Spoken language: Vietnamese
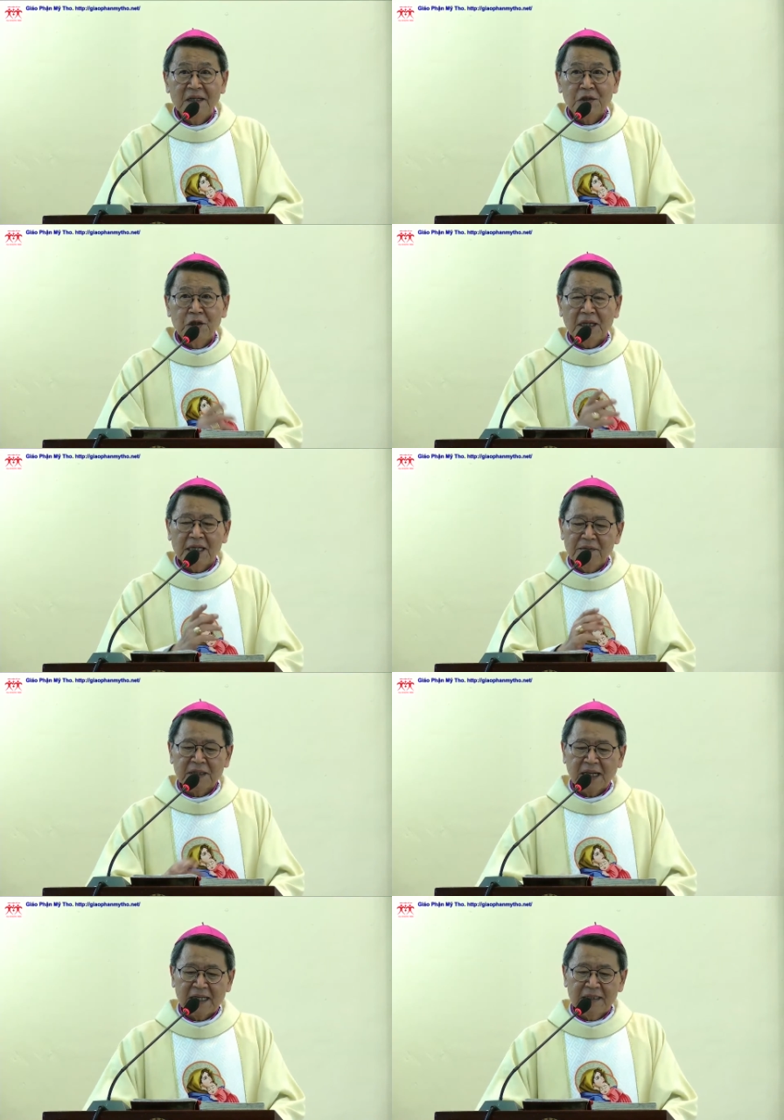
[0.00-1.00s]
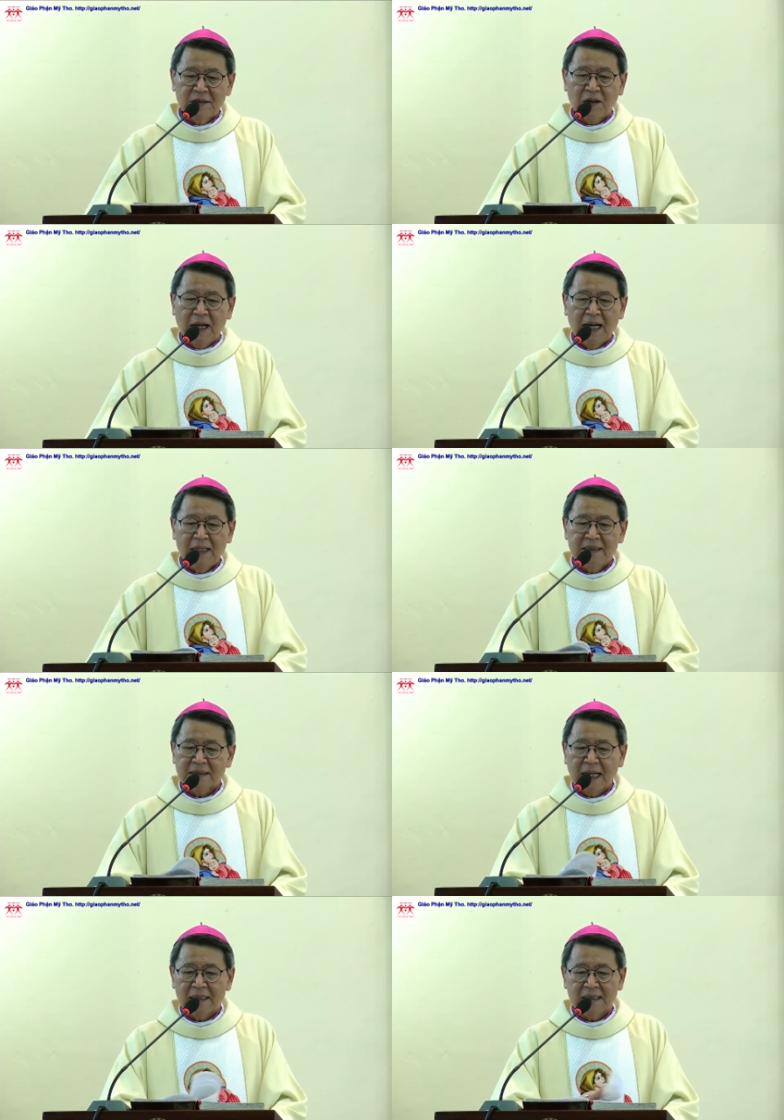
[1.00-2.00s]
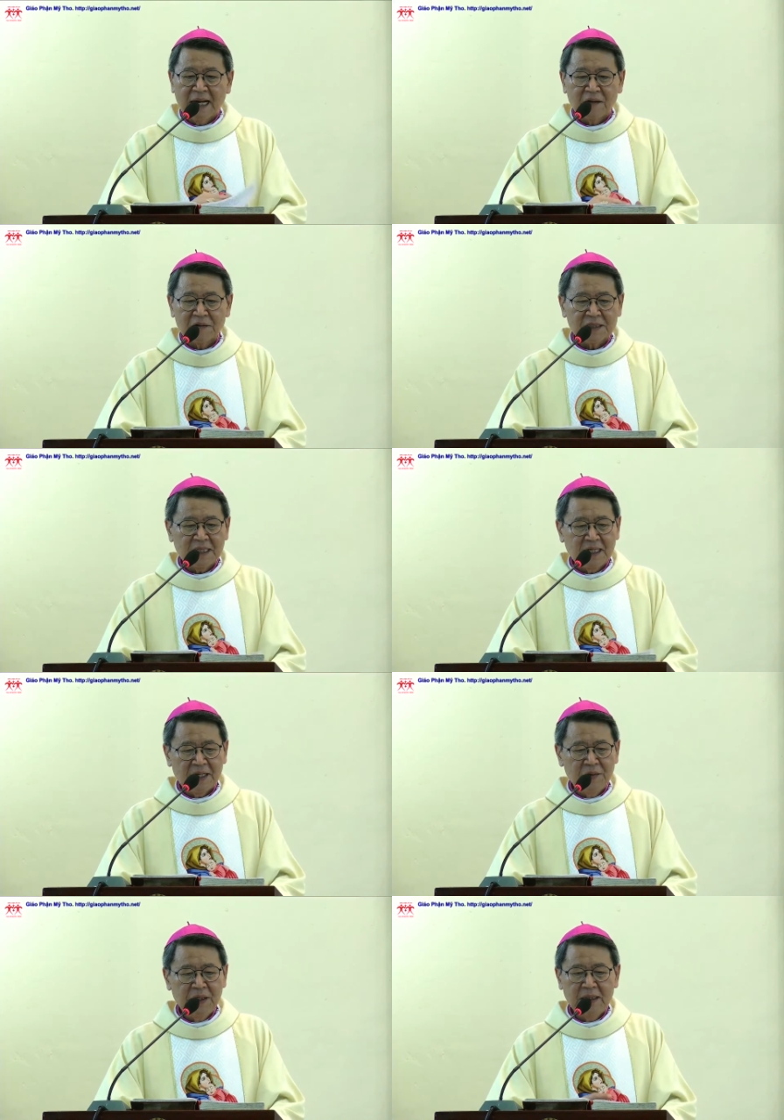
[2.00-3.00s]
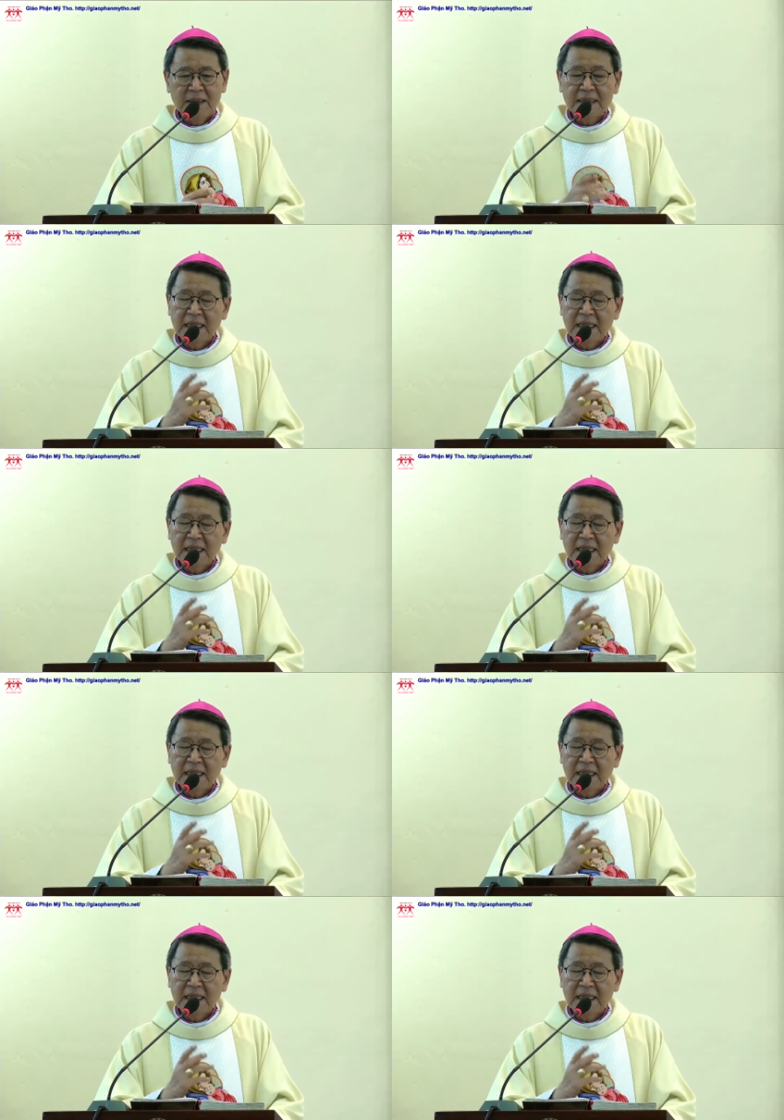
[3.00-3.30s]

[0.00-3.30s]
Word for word: Trước khi mà Thánh Gioan tác giả của sách Khải Huyền